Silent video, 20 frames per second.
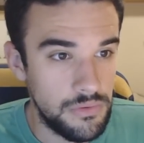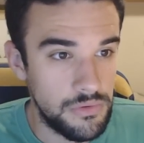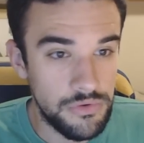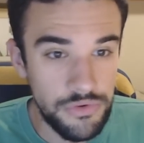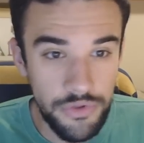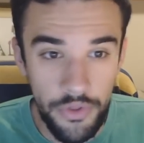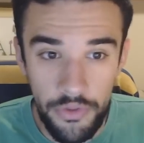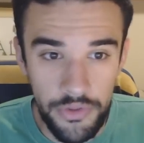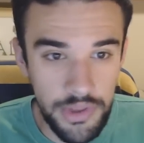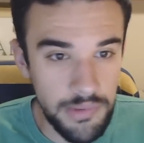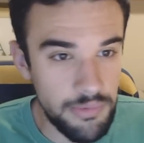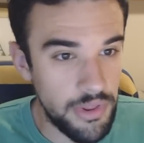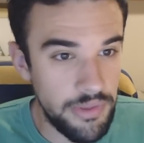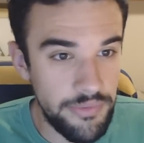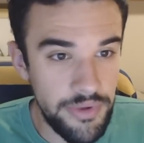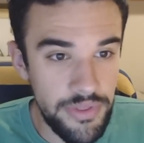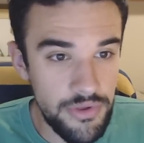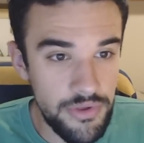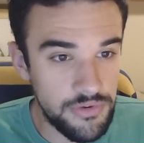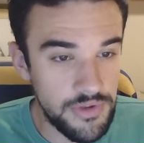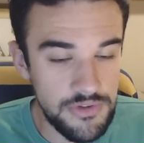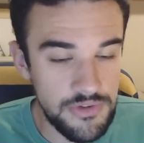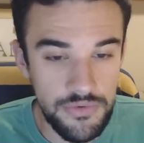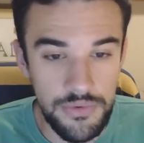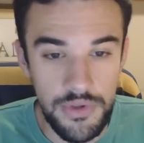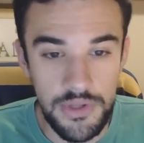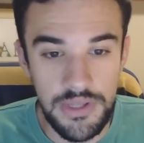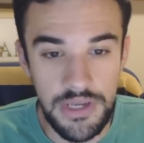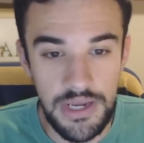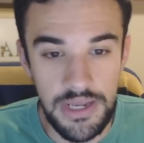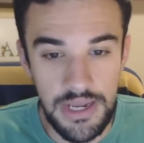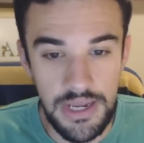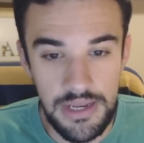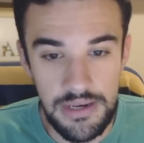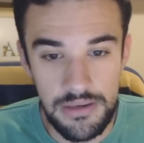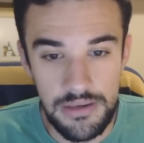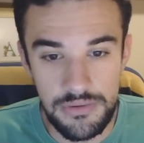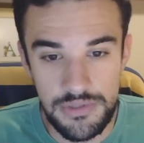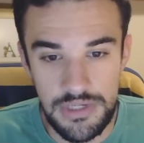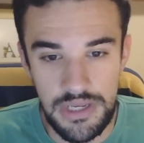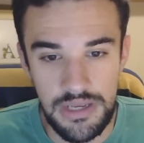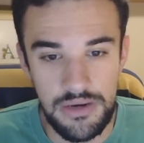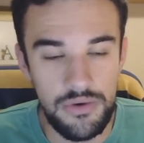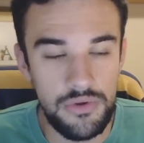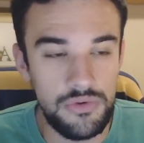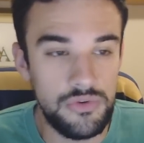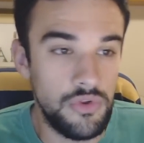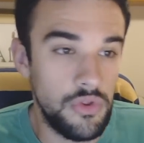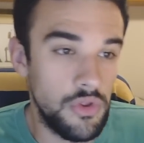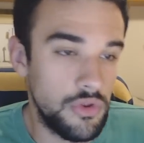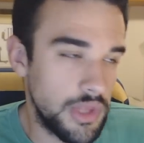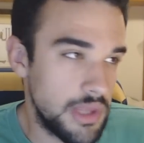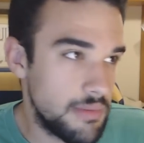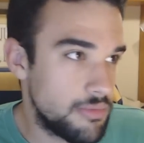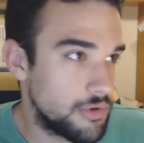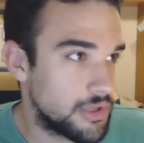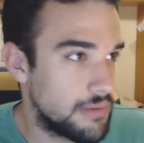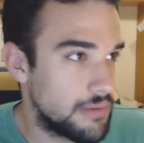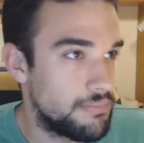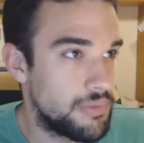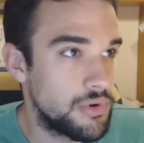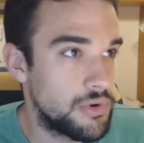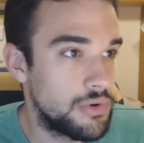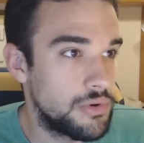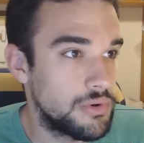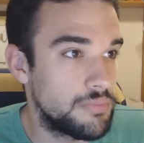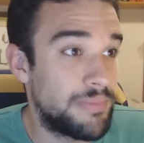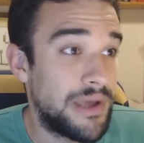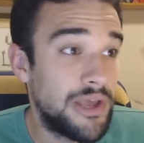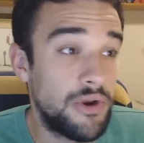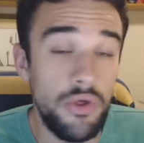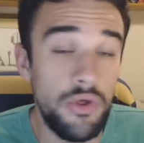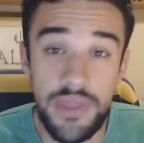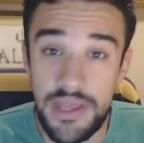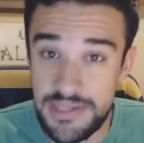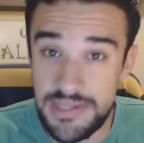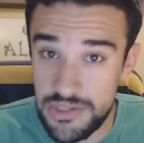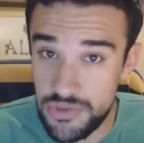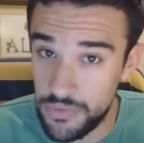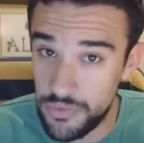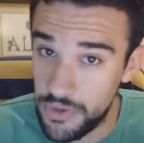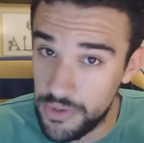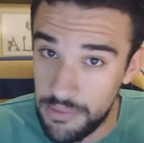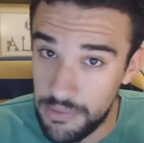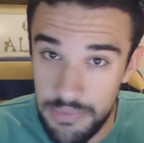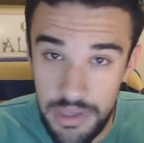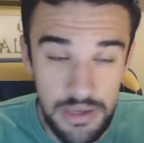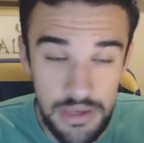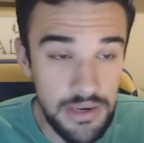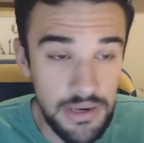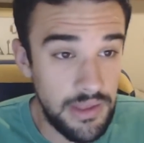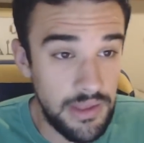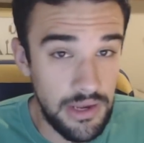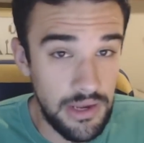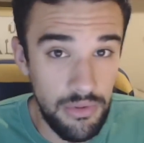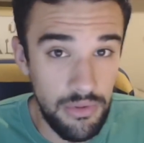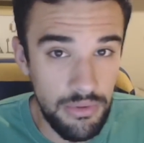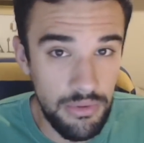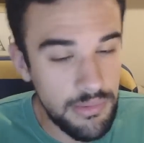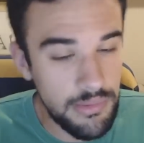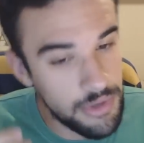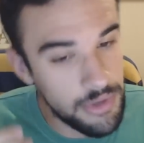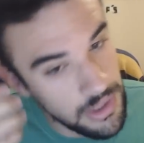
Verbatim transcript: Todo tipo de vídeos se han subido a este canal, o sea, no todo tipo tampoco. Parodias se ha subido también, la de Call of Duty por